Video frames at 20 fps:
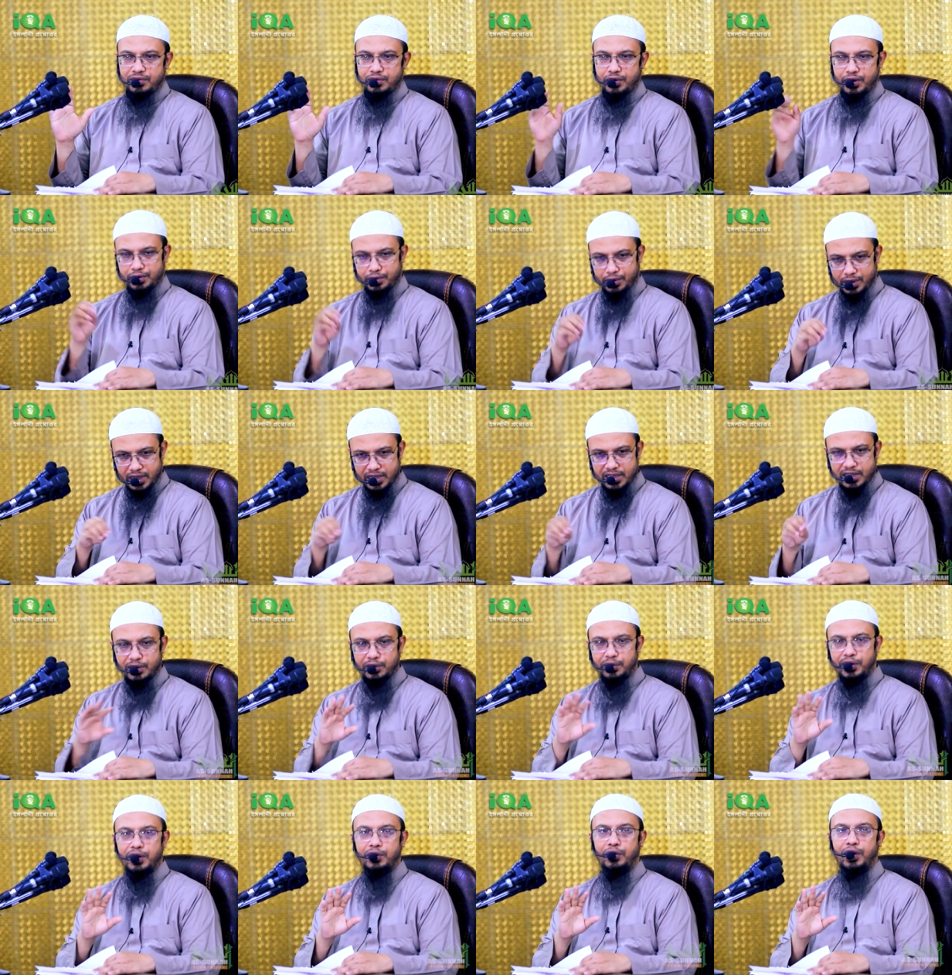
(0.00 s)
ওই কোরআন হাদিসের
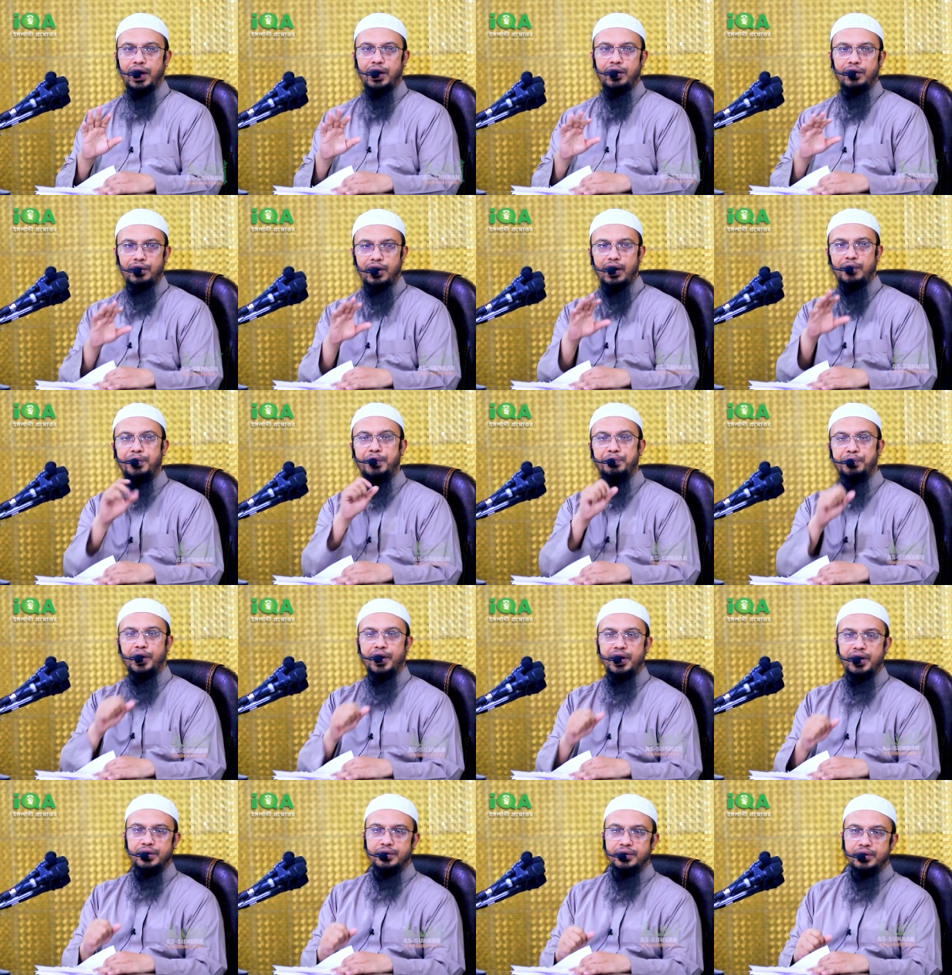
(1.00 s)
দোয়াগুলো এগুলো আপনি
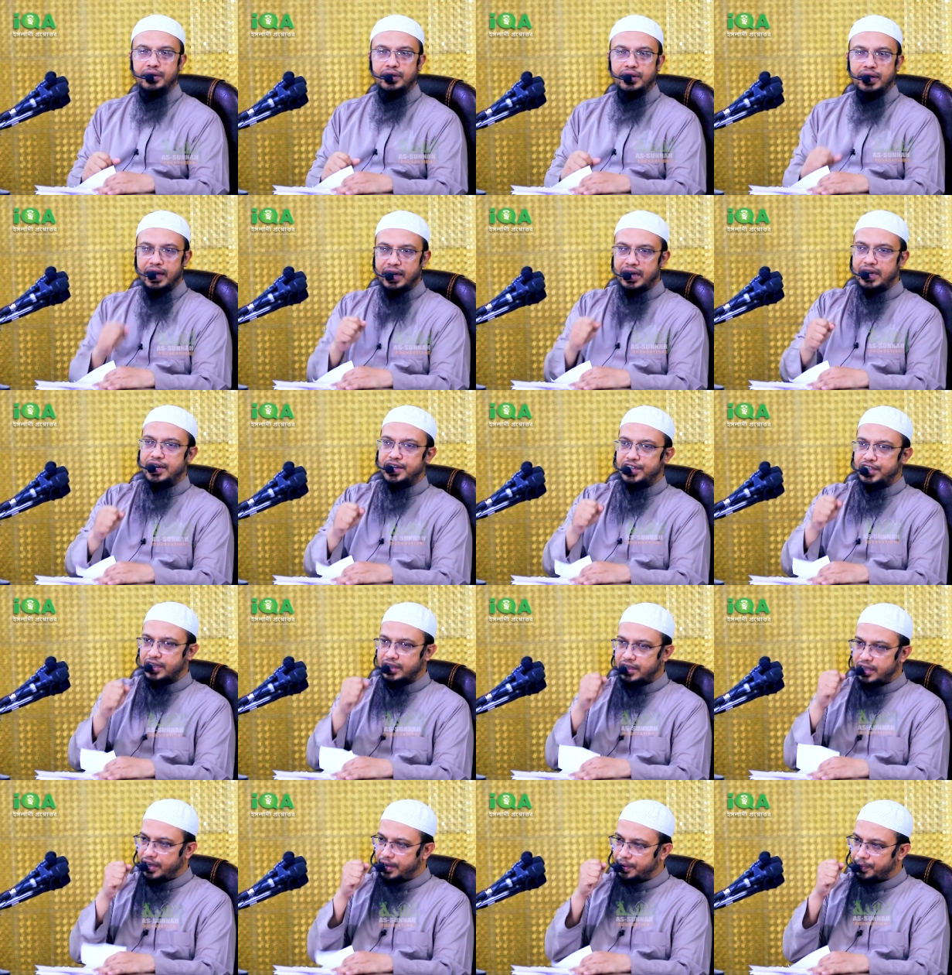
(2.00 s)
পড়েন ইকিনের
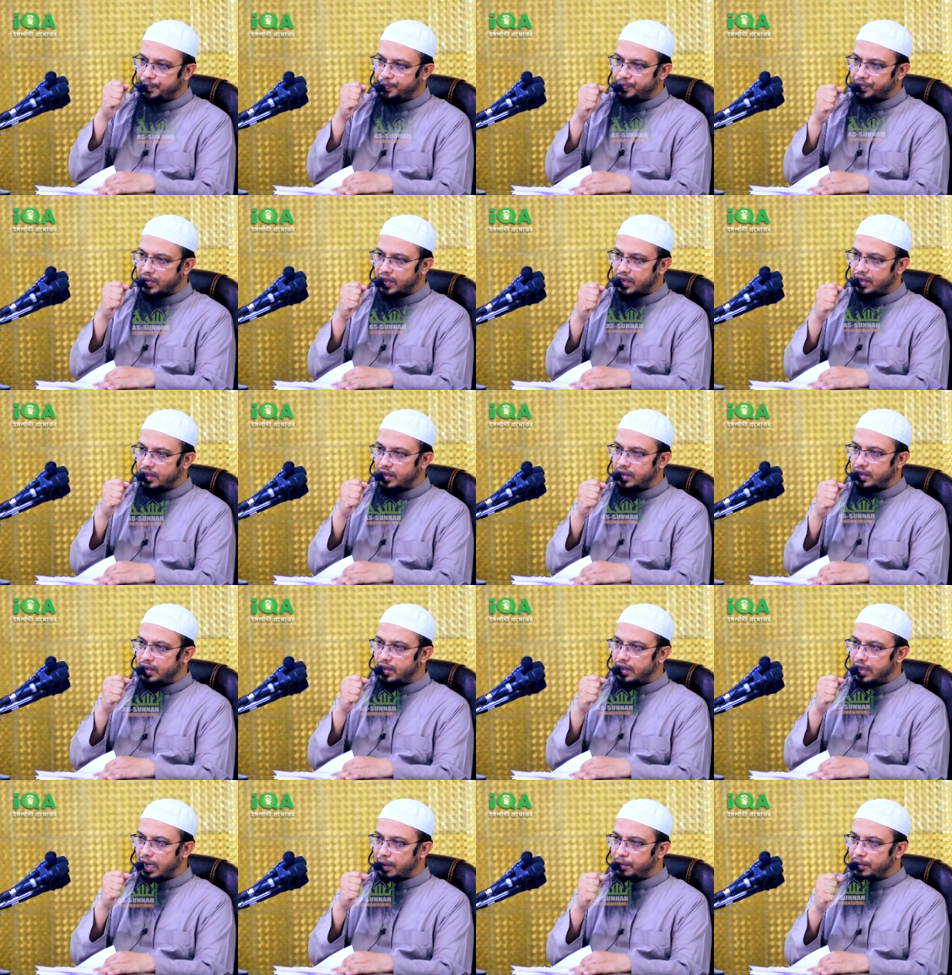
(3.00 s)
সাথে
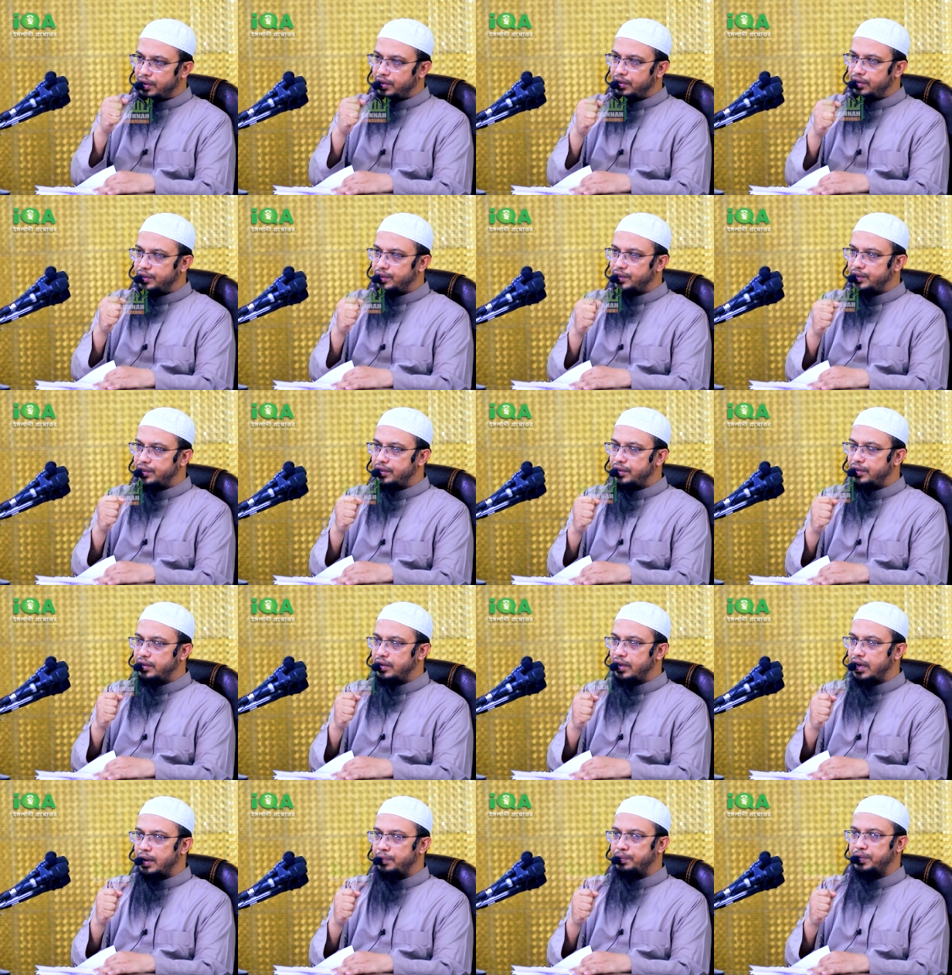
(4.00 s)
এবং
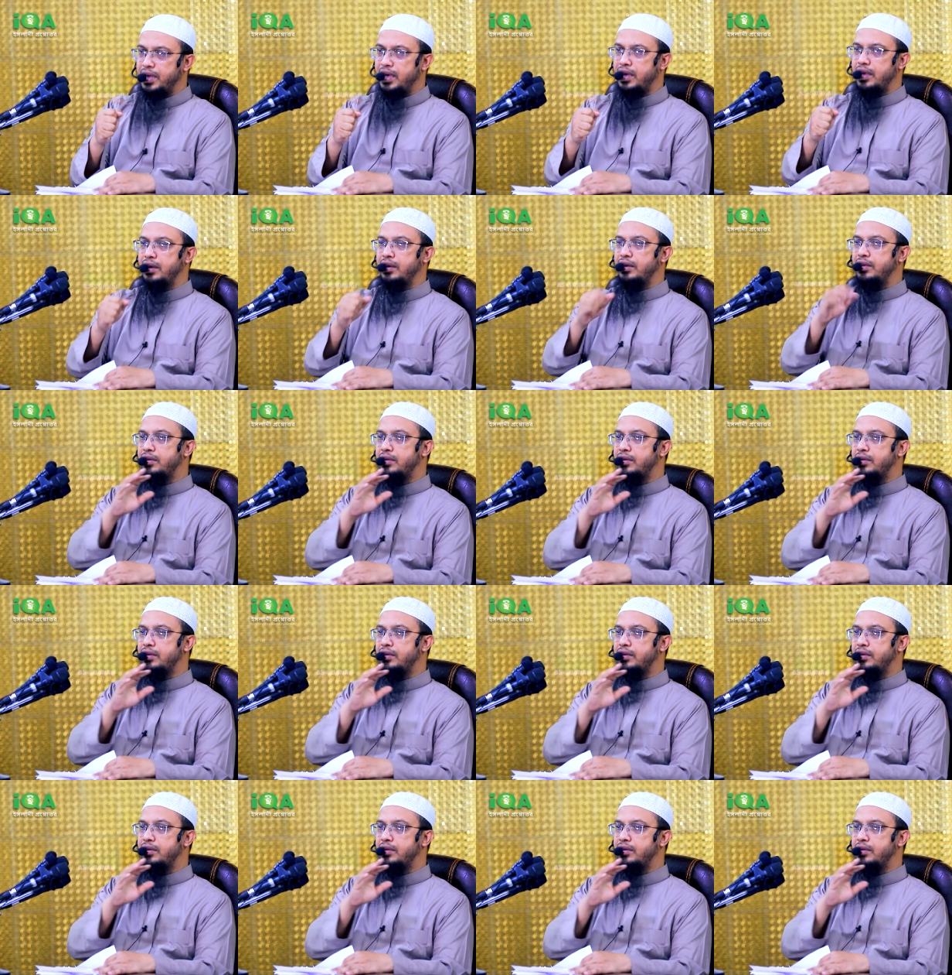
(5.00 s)
আপনার